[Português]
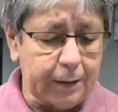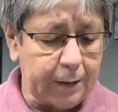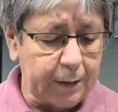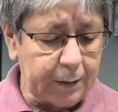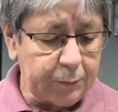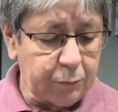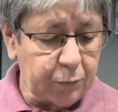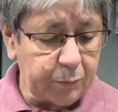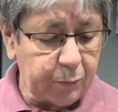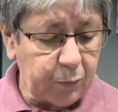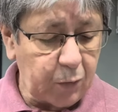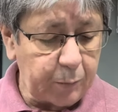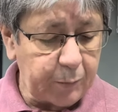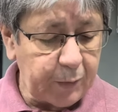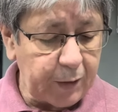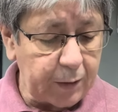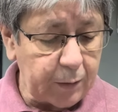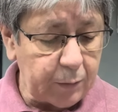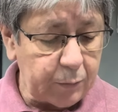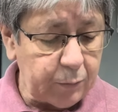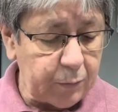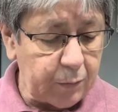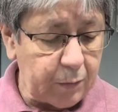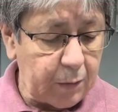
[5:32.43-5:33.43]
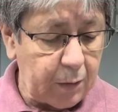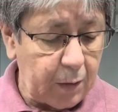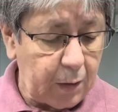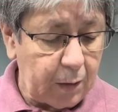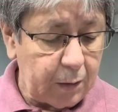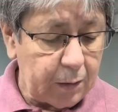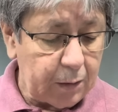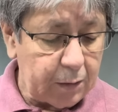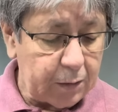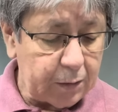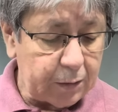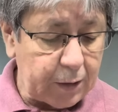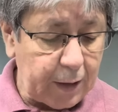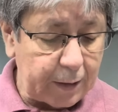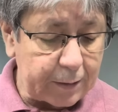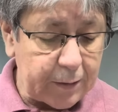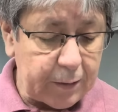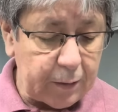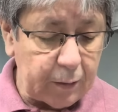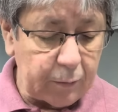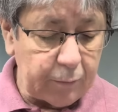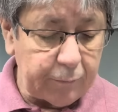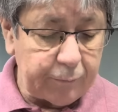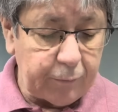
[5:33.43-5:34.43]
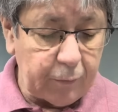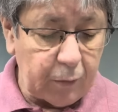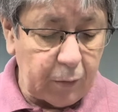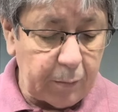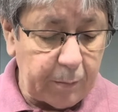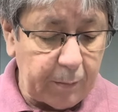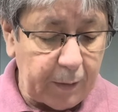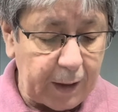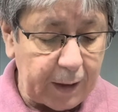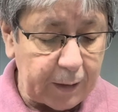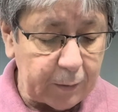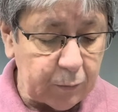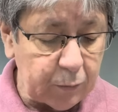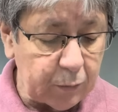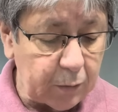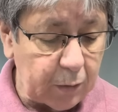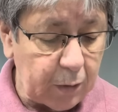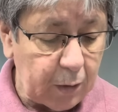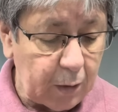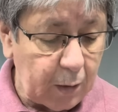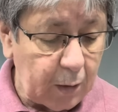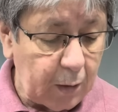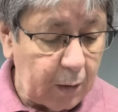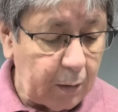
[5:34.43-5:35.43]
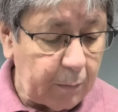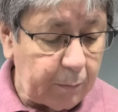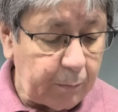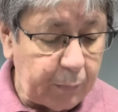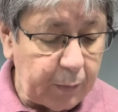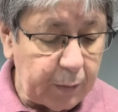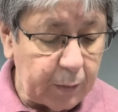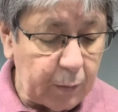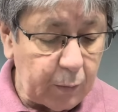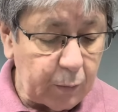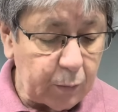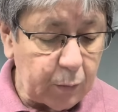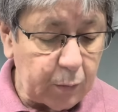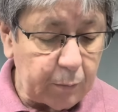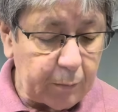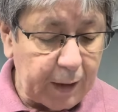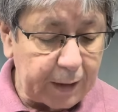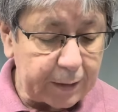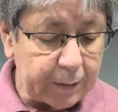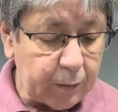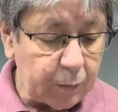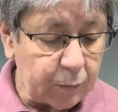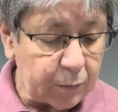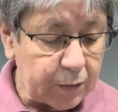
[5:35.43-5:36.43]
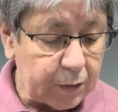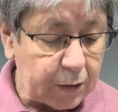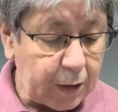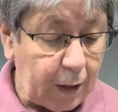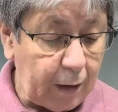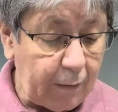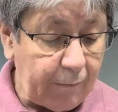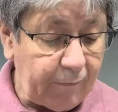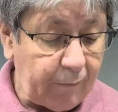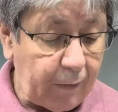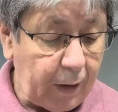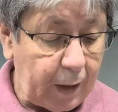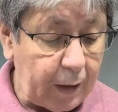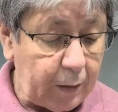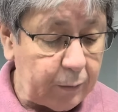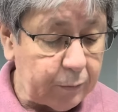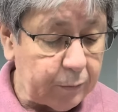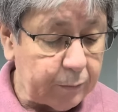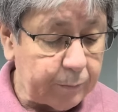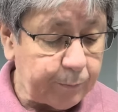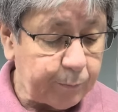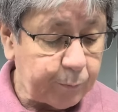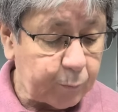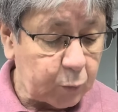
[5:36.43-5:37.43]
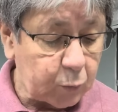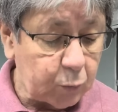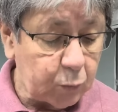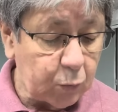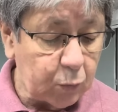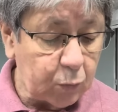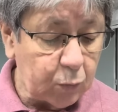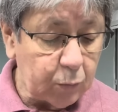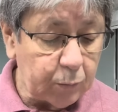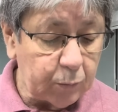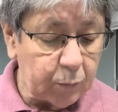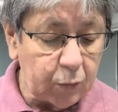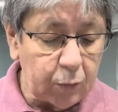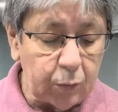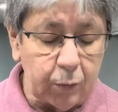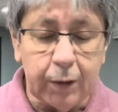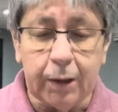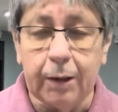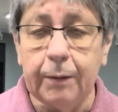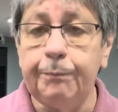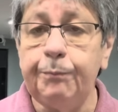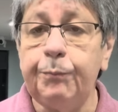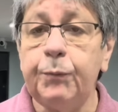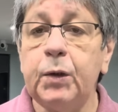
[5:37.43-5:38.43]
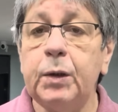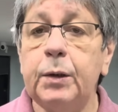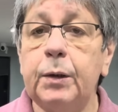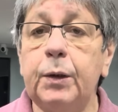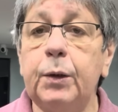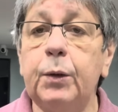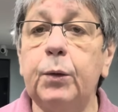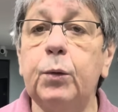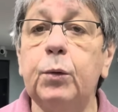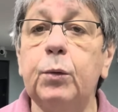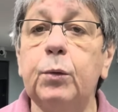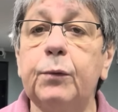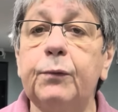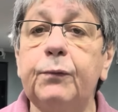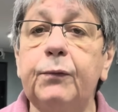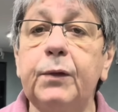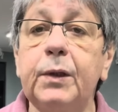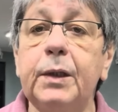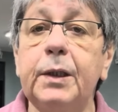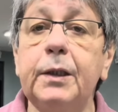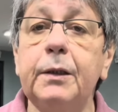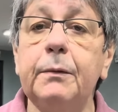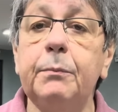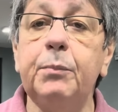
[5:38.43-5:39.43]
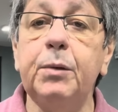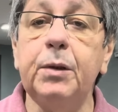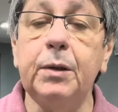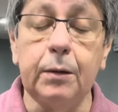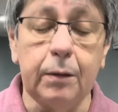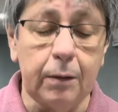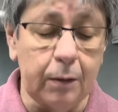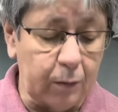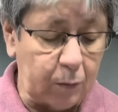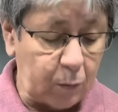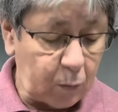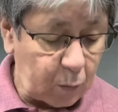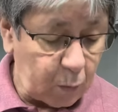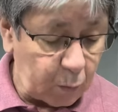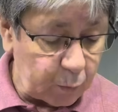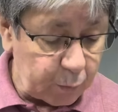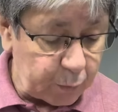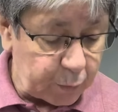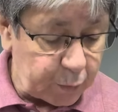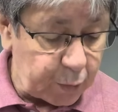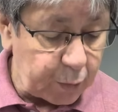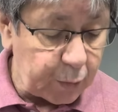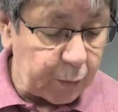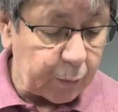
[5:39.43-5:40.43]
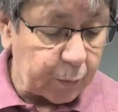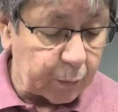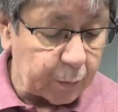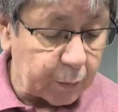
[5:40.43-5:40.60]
que no momento está sendo formado pelo Matheus Carvalho, Hugo Moura e o Felipe Coutinho.